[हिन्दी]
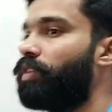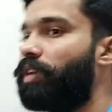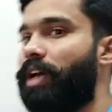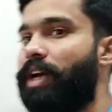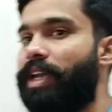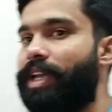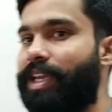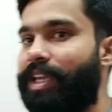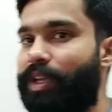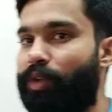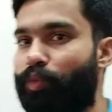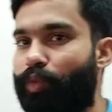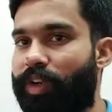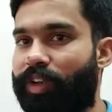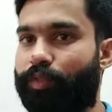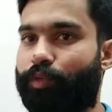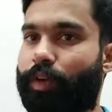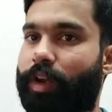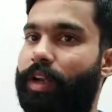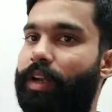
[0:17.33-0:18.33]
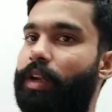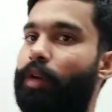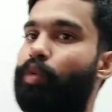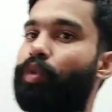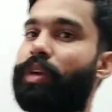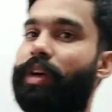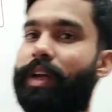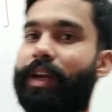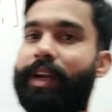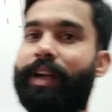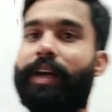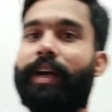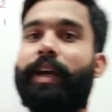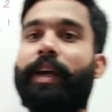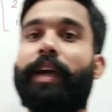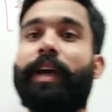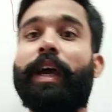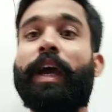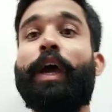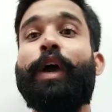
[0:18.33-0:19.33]
उसका इनवर्स फाइंड आउट करना
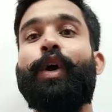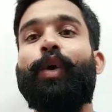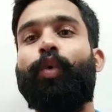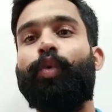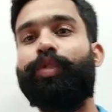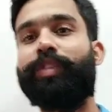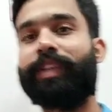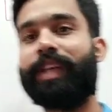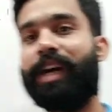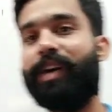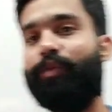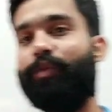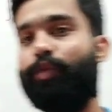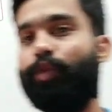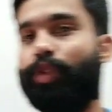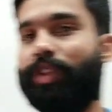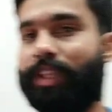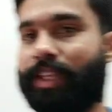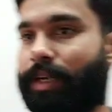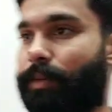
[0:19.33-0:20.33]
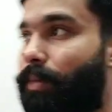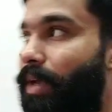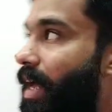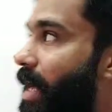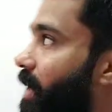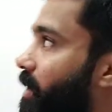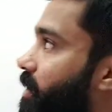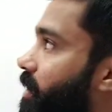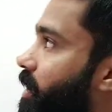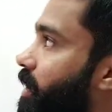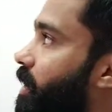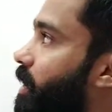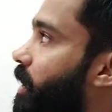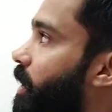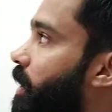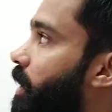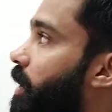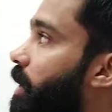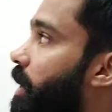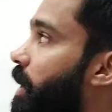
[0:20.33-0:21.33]
है उसका व्युतक्रम ज्ञात करना
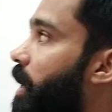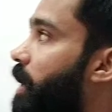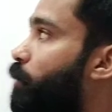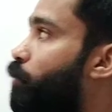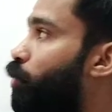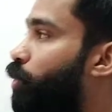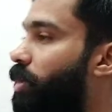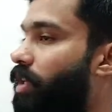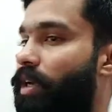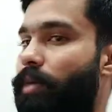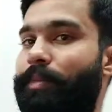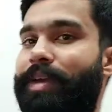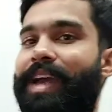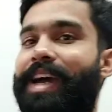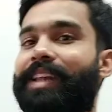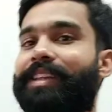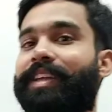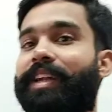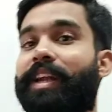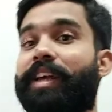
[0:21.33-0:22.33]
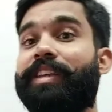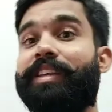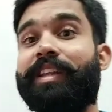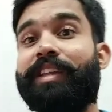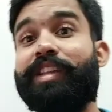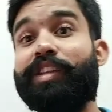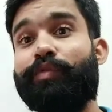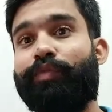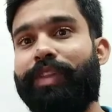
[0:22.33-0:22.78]
है अरे व्युतक्रम ज्ञात करना यदि